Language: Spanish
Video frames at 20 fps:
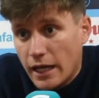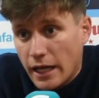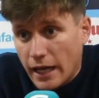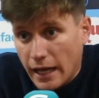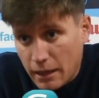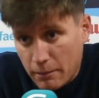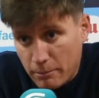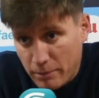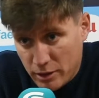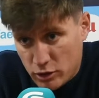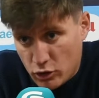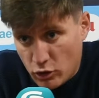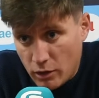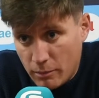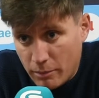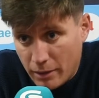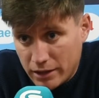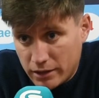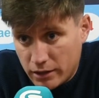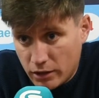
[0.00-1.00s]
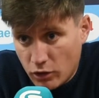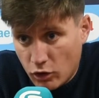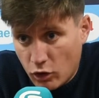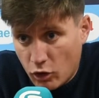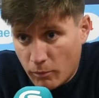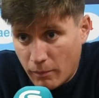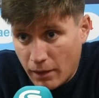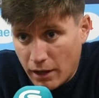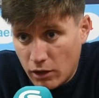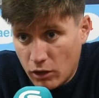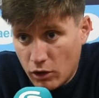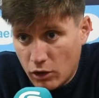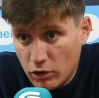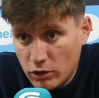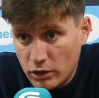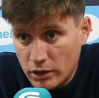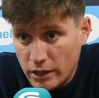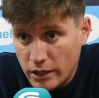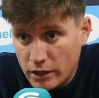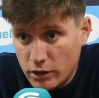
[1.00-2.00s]
el peso de partido con
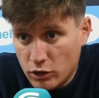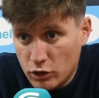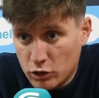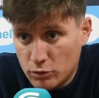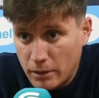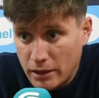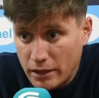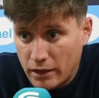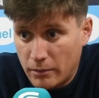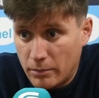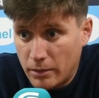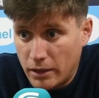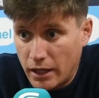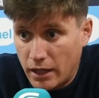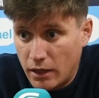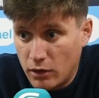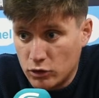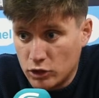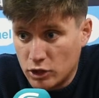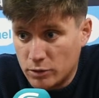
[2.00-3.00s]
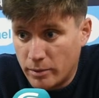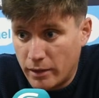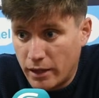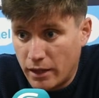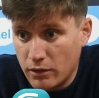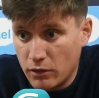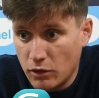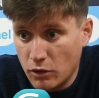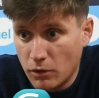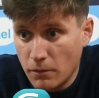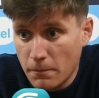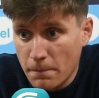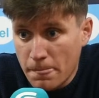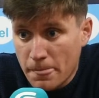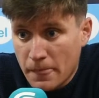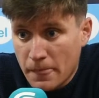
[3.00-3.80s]
balón y ellos más replegados esperando